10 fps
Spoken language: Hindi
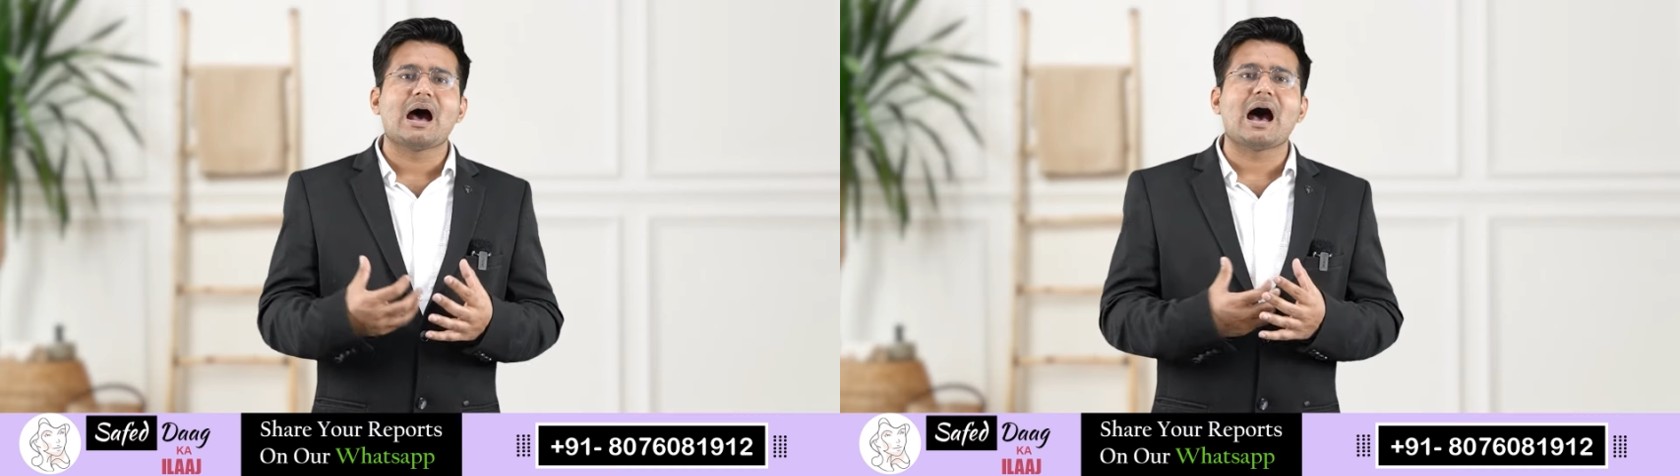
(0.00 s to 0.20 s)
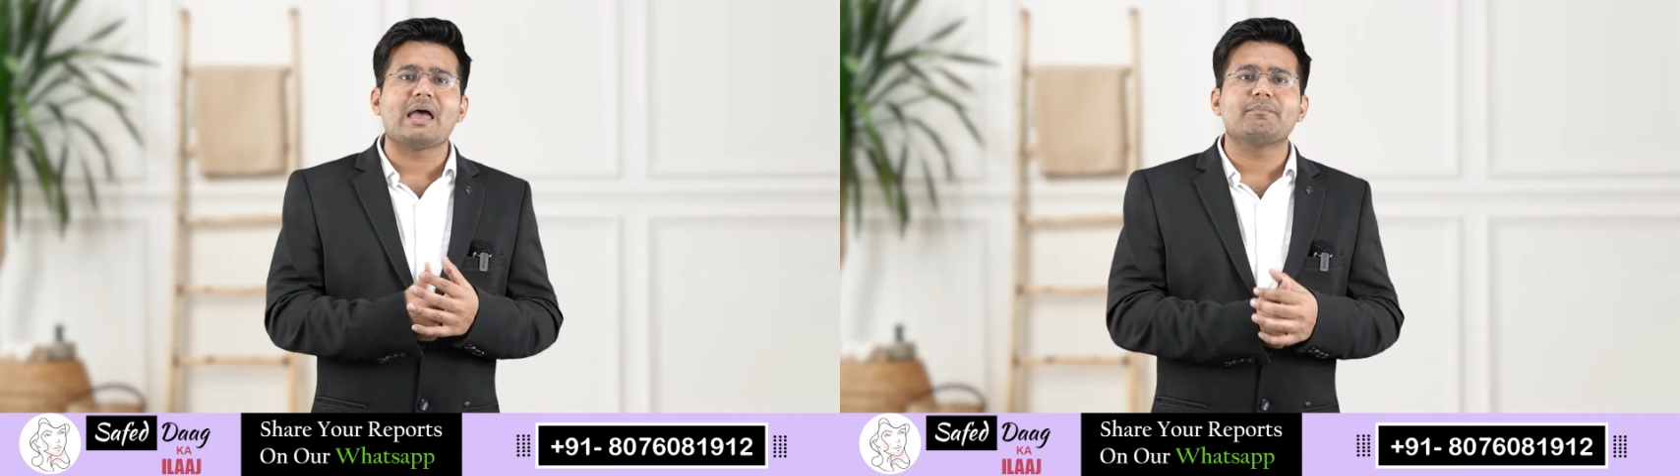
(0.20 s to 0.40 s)

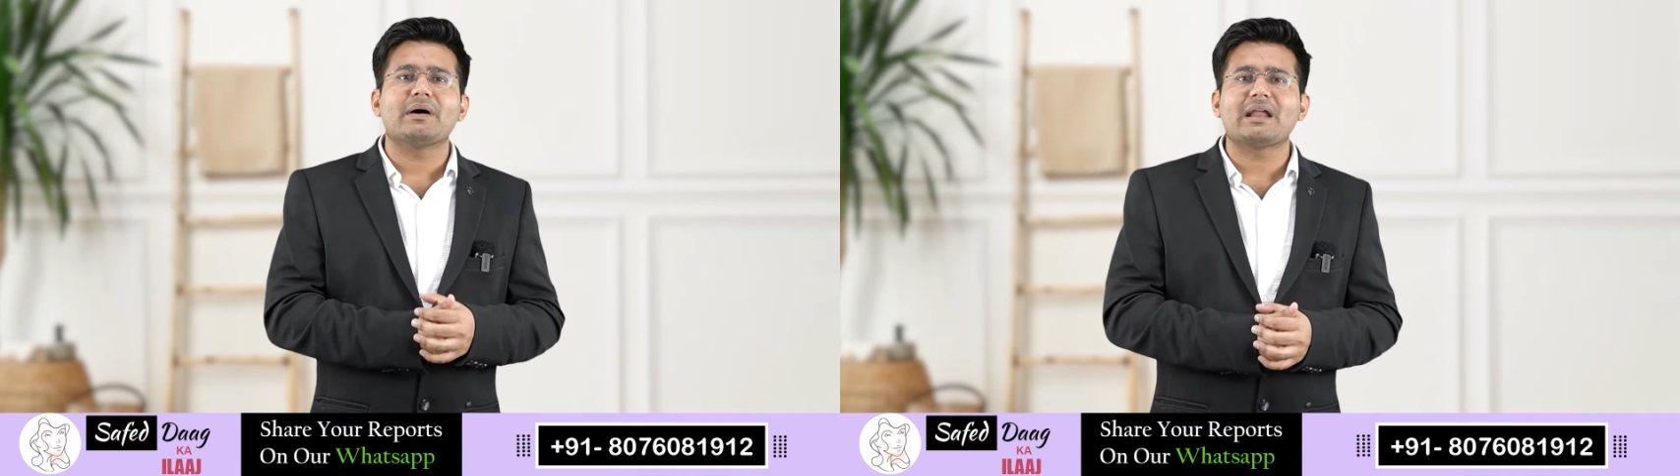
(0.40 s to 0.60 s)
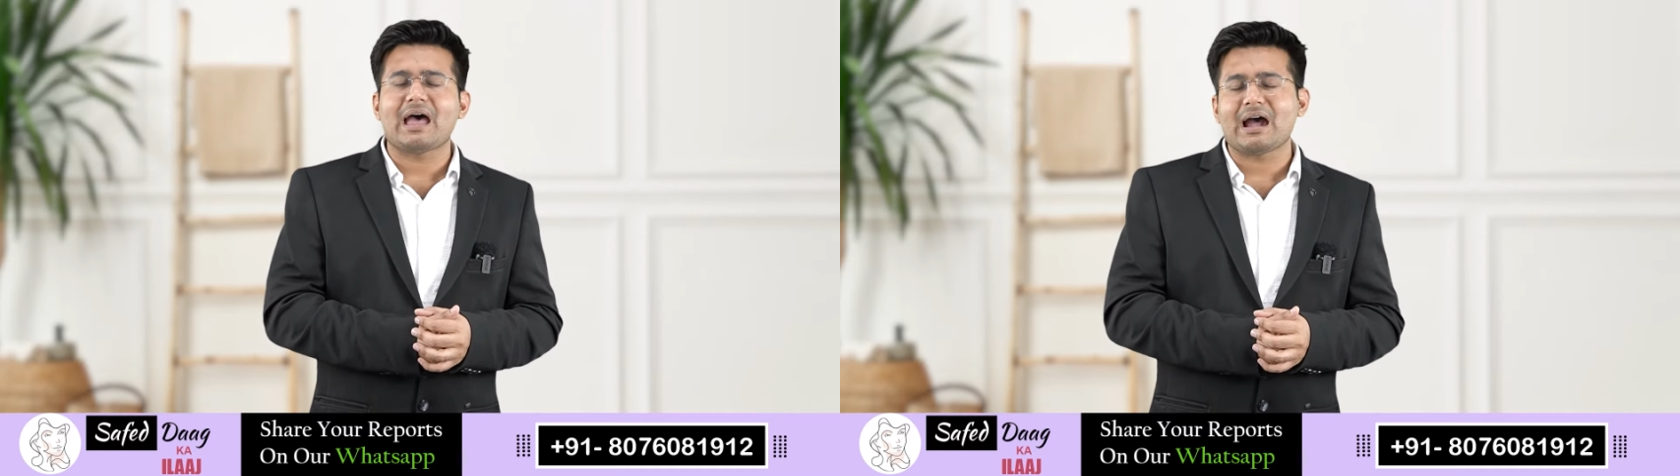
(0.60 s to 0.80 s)

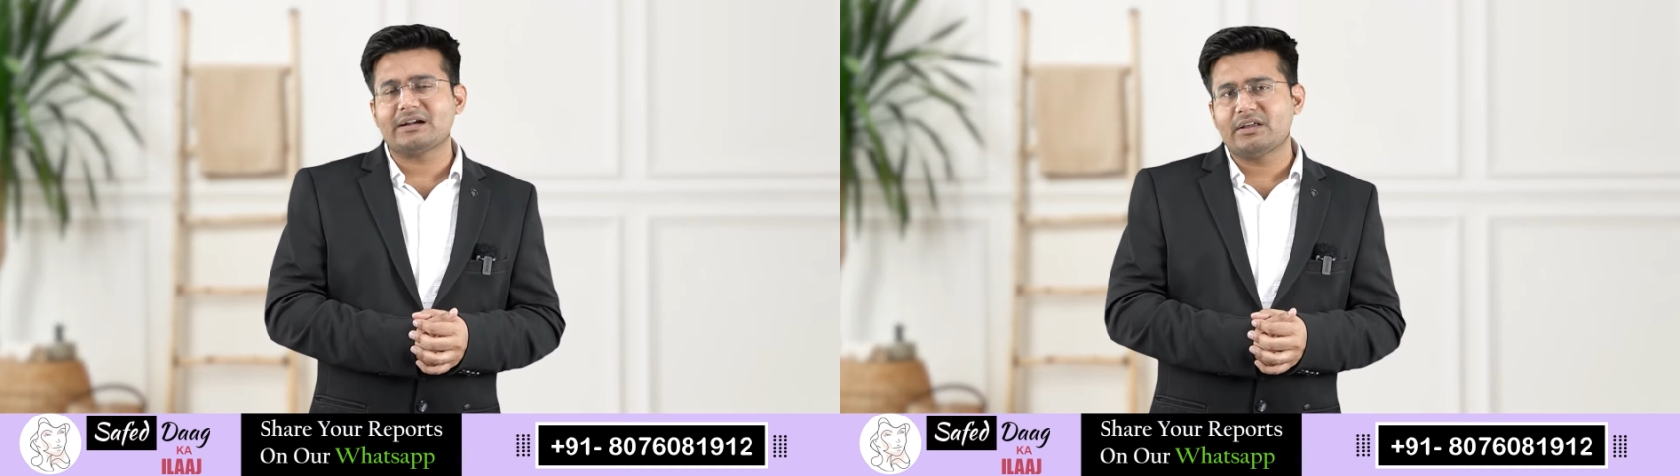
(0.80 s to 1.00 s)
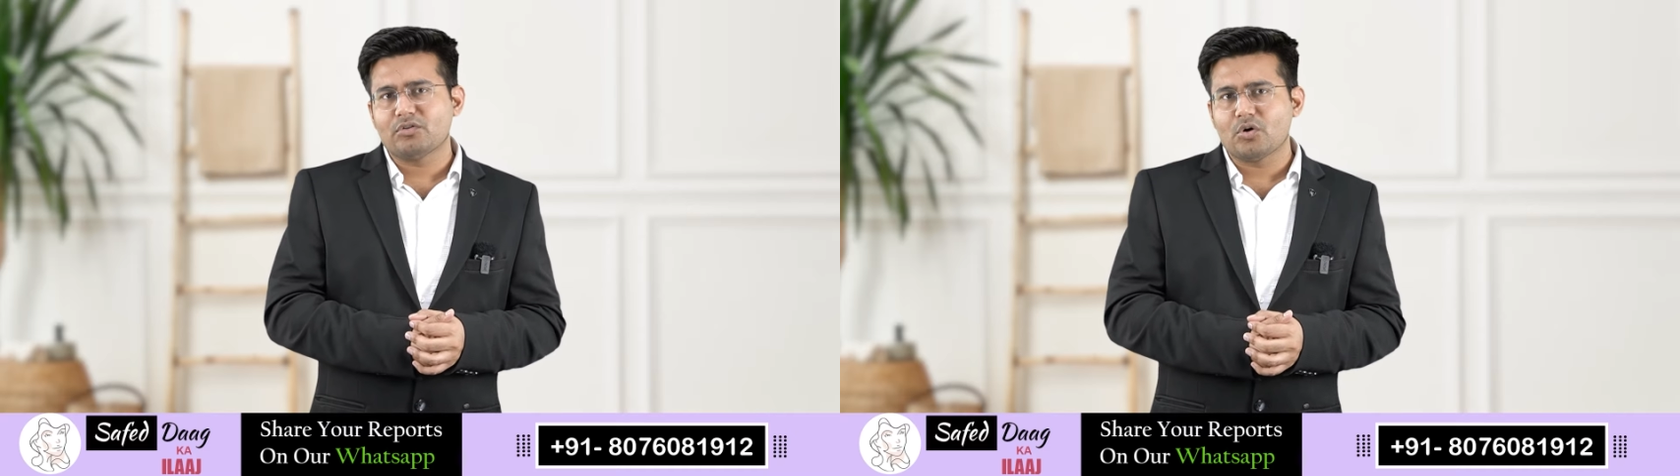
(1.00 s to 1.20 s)
हाइपर
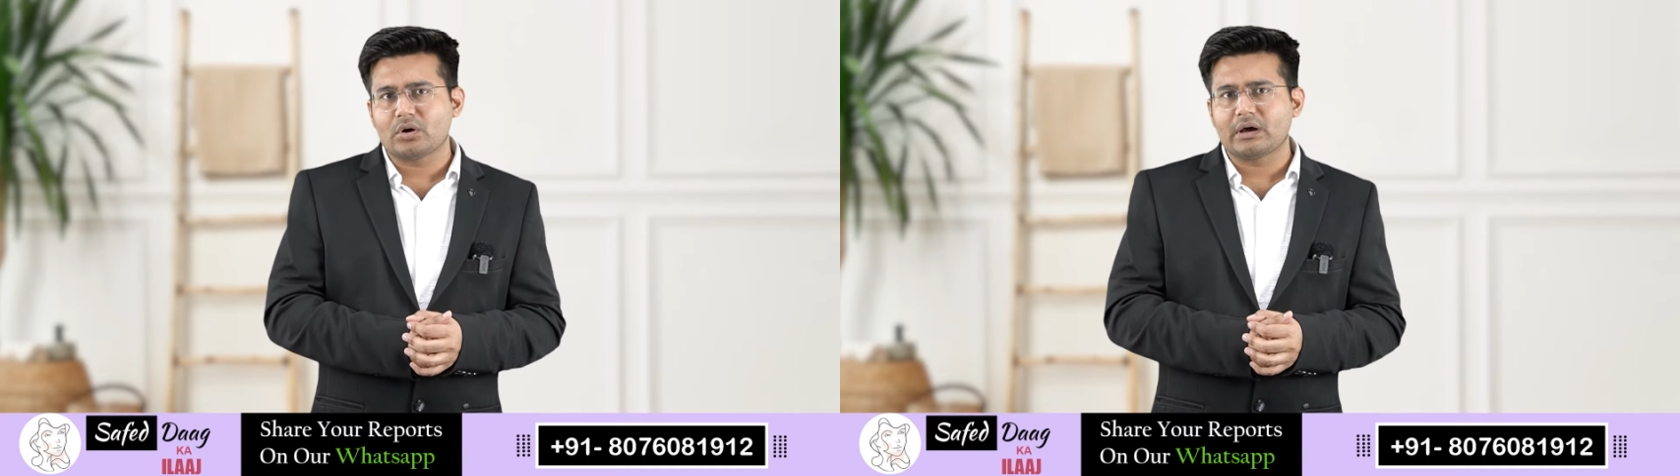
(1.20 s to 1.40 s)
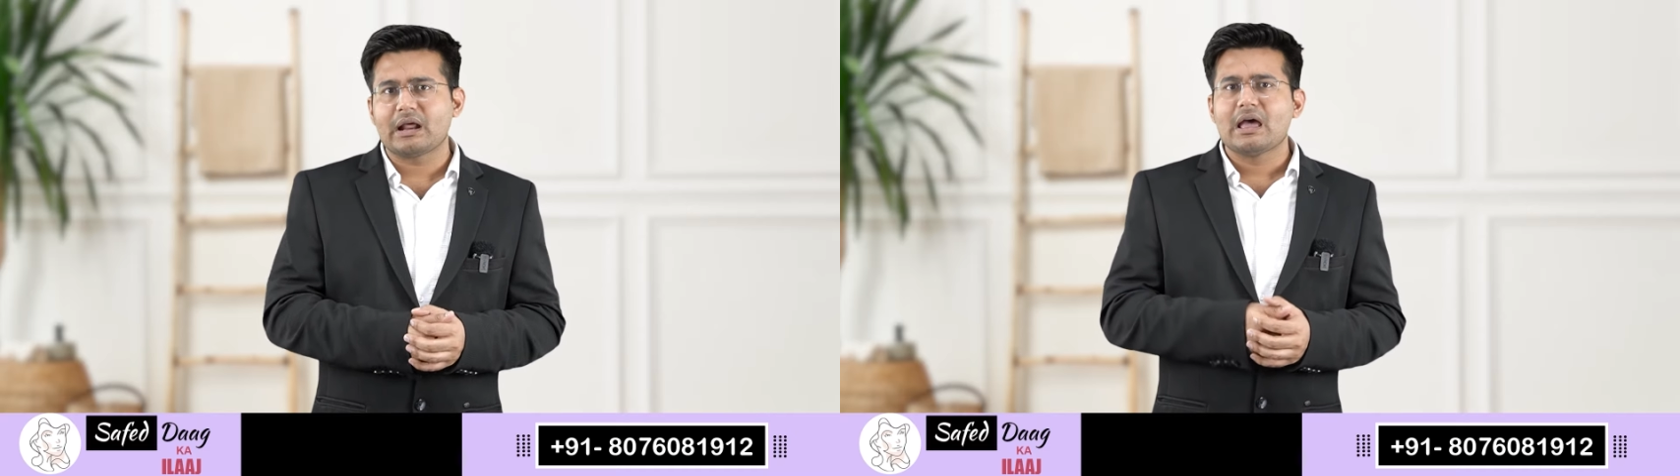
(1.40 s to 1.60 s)
एक्टिव
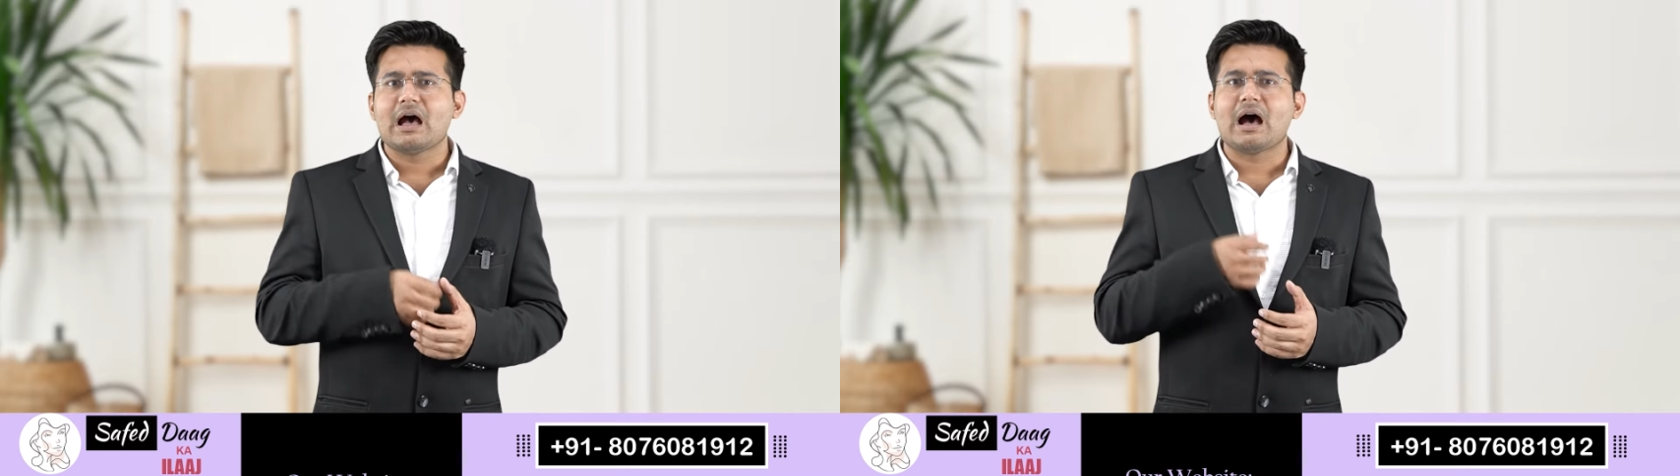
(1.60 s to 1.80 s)
होकर